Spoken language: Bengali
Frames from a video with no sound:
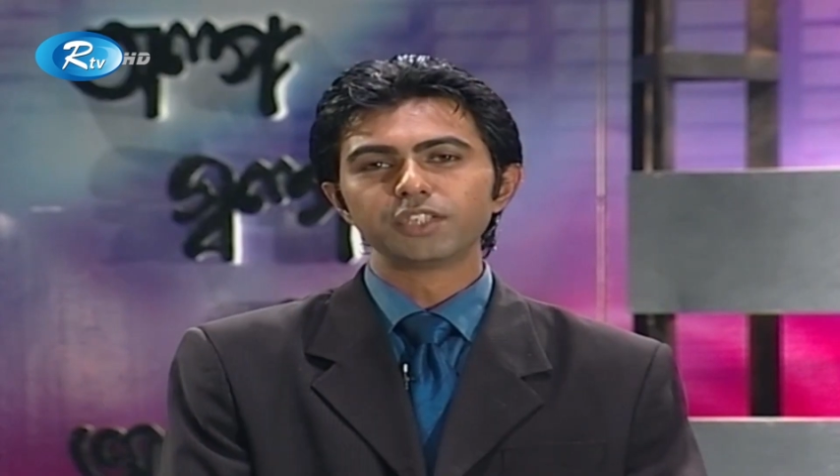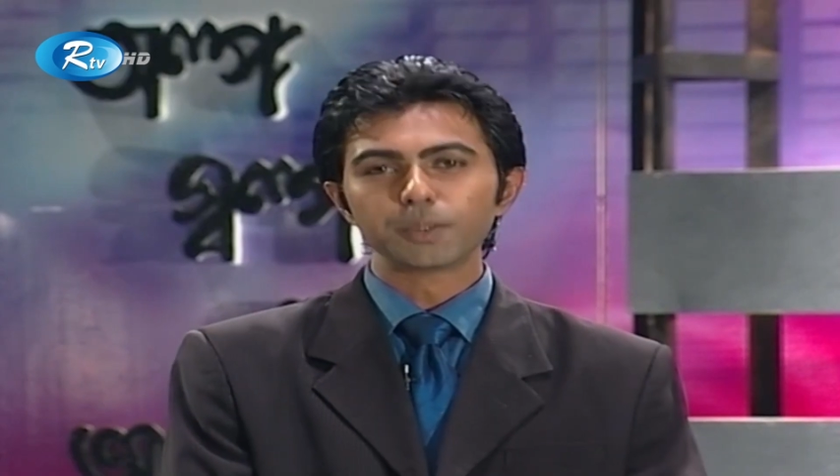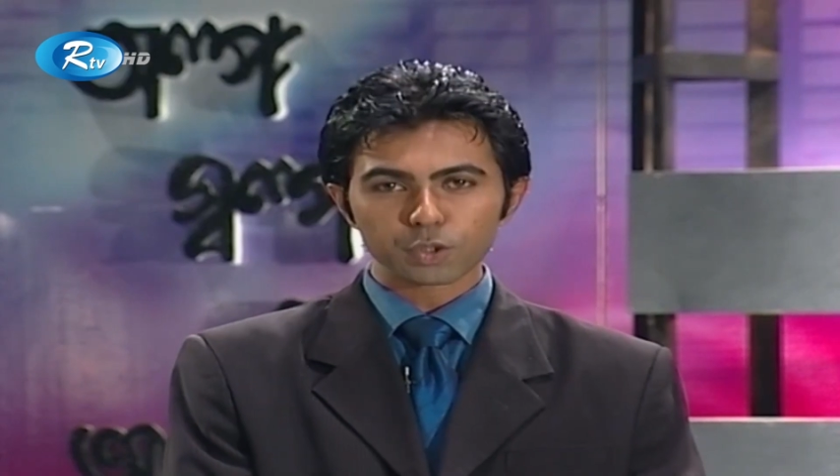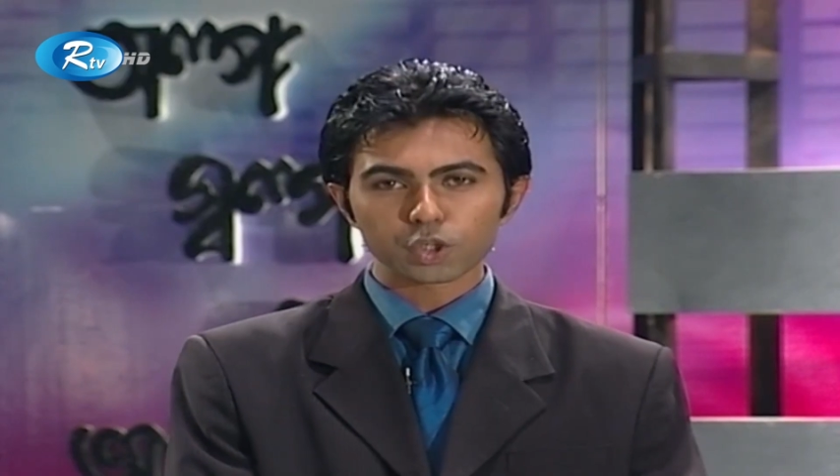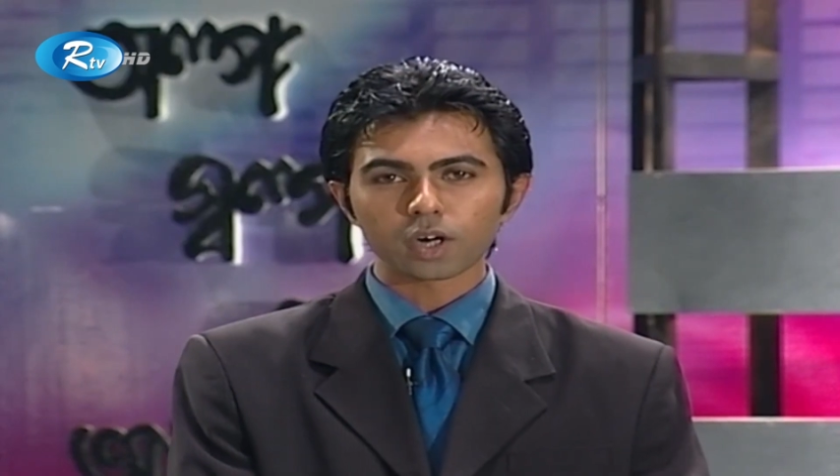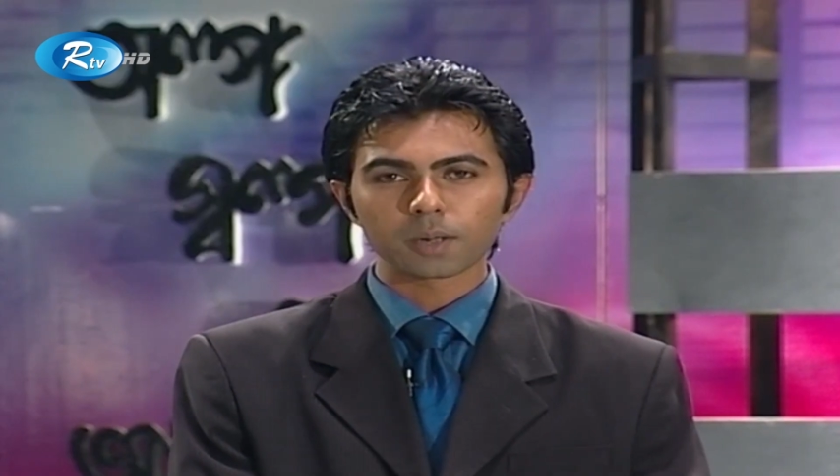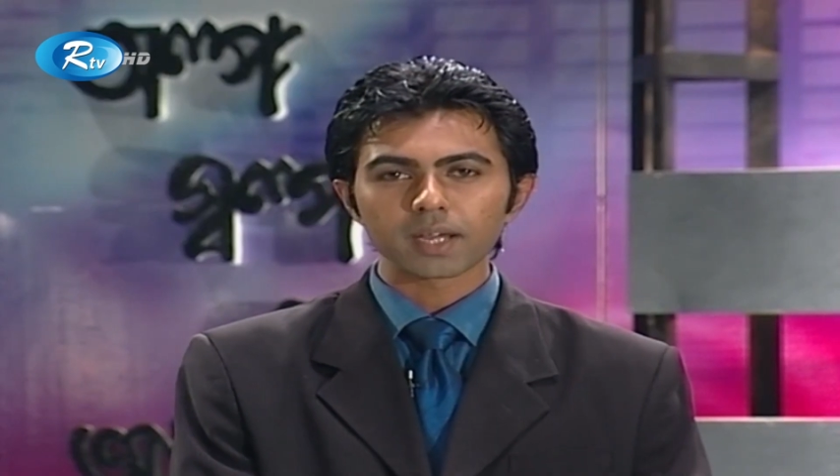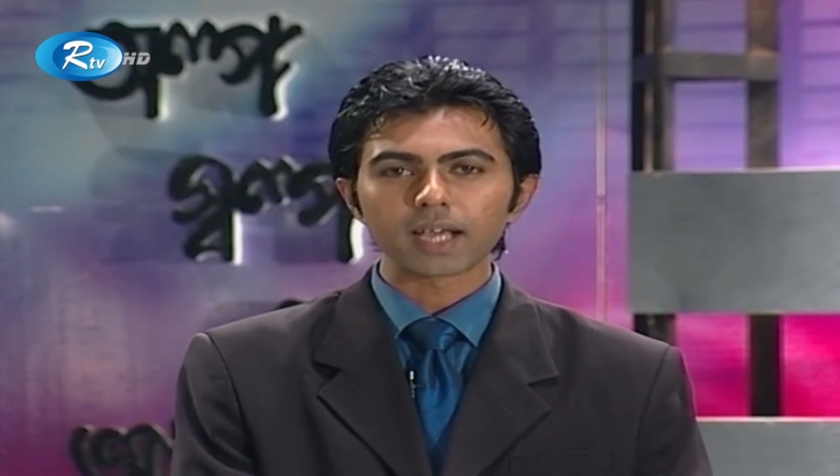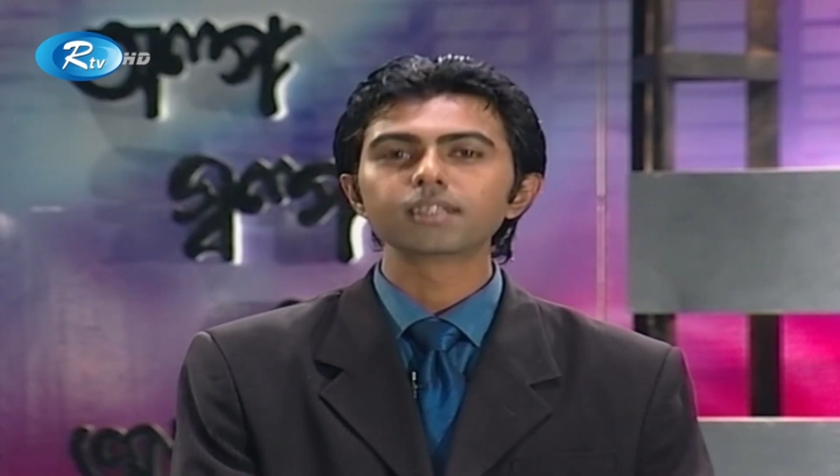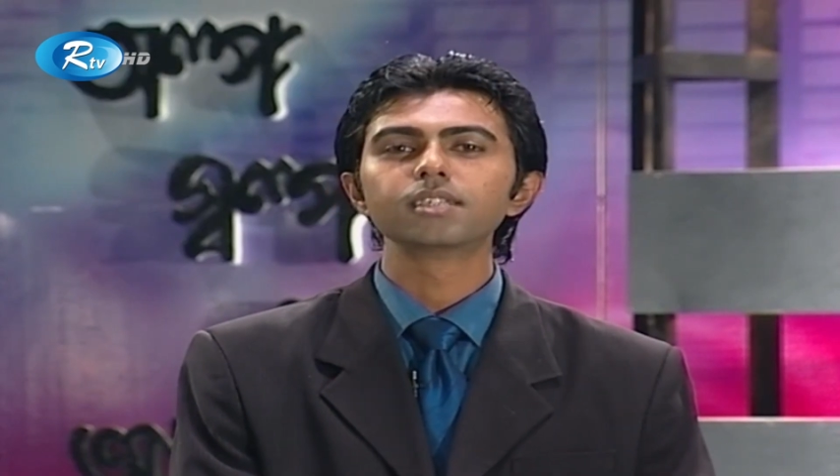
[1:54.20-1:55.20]
জীবন
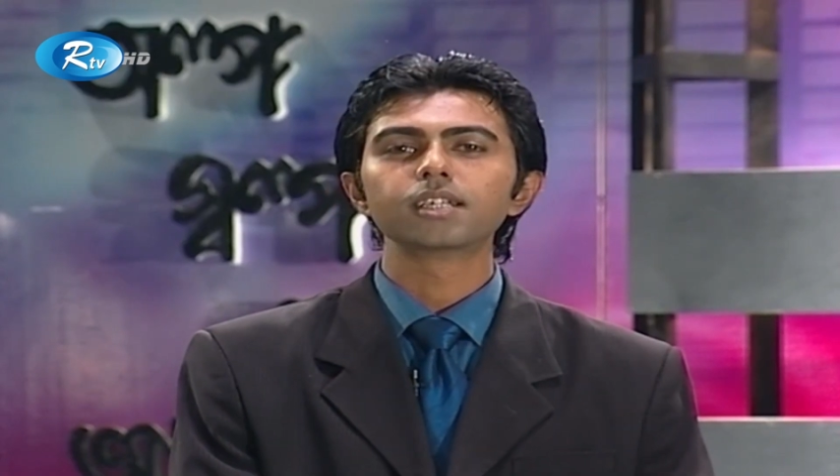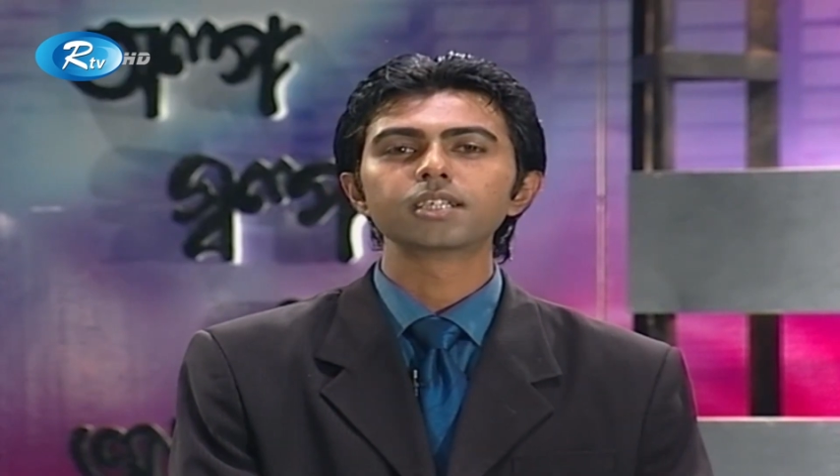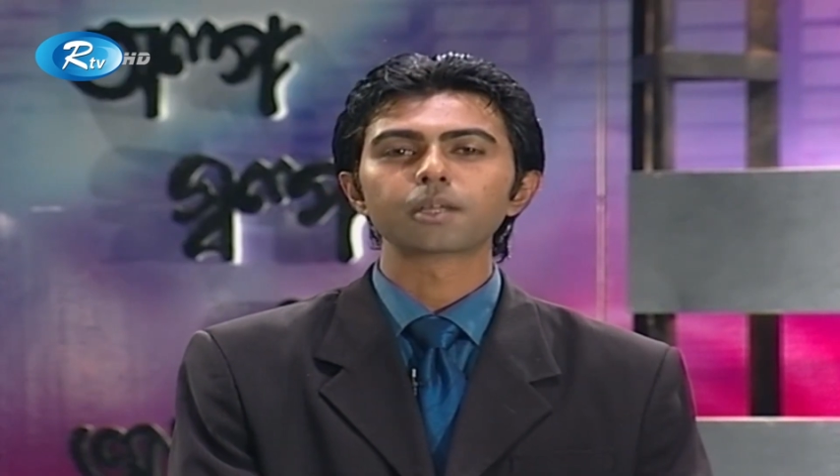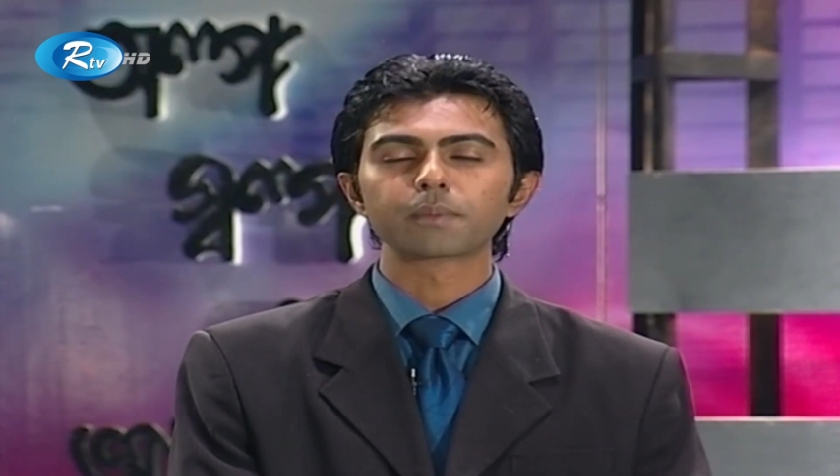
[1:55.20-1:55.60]
সংগ্রামে একদিন যিনি